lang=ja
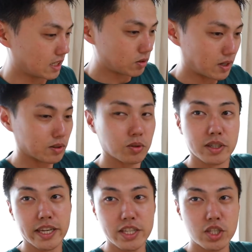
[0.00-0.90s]
あとはこ
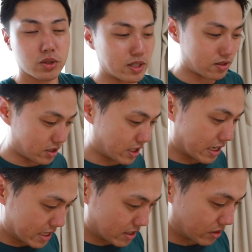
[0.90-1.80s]
う現地調達し
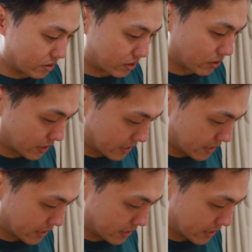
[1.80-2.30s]
たりするの